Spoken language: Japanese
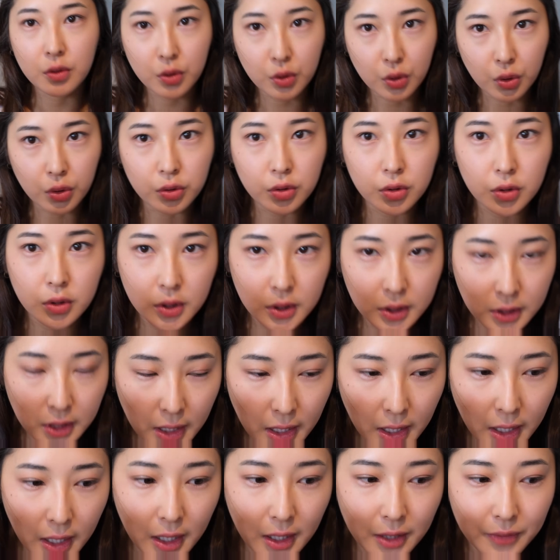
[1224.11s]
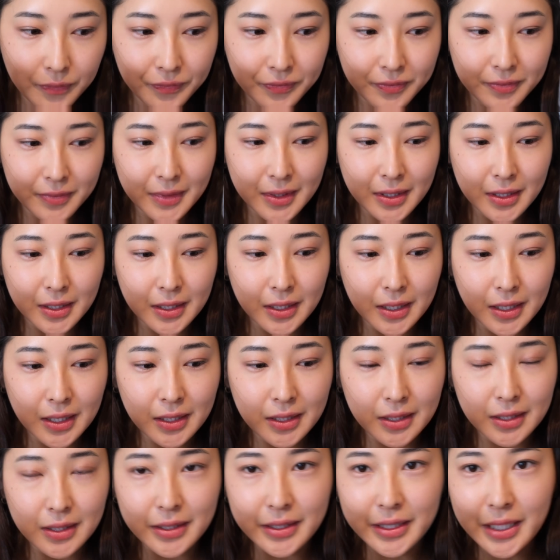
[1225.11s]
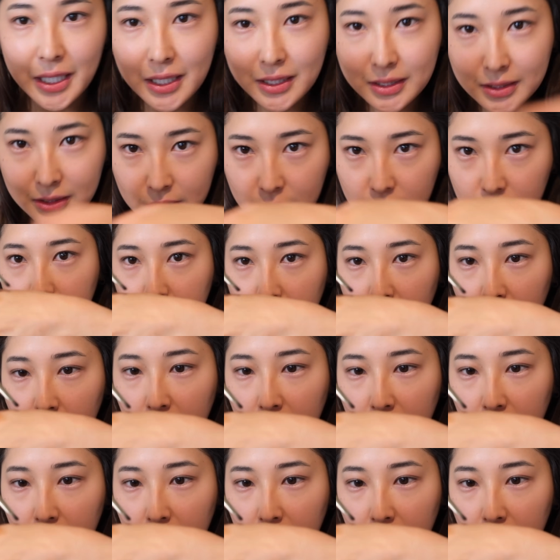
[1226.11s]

取って一旦手